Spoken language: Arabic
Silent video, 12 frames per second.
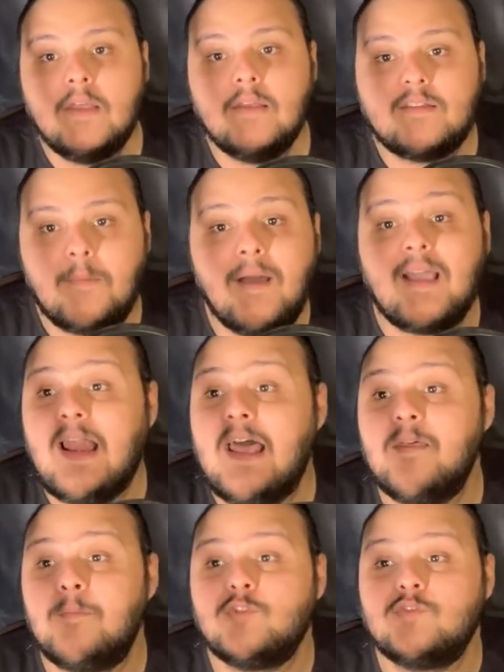طبعا
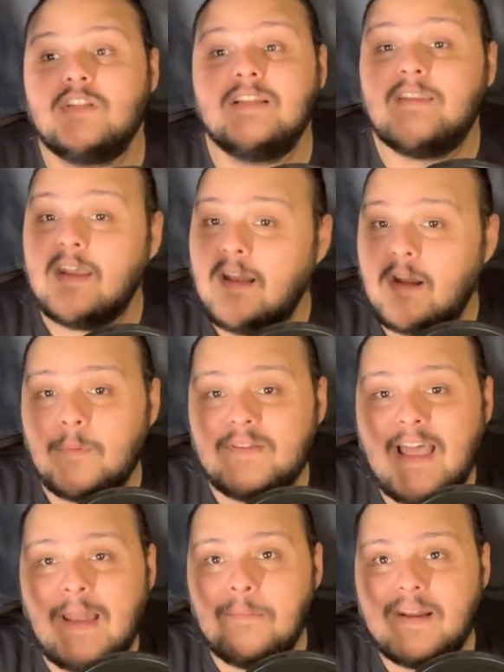كالعاده ما اشوفش التريلر
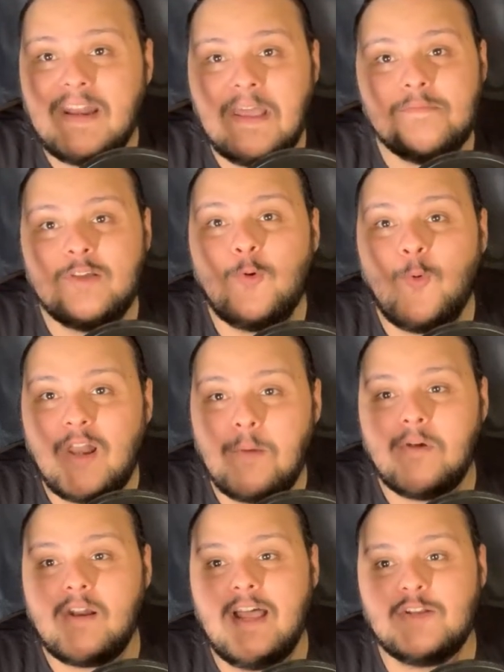بتاع البرنامج ولا مره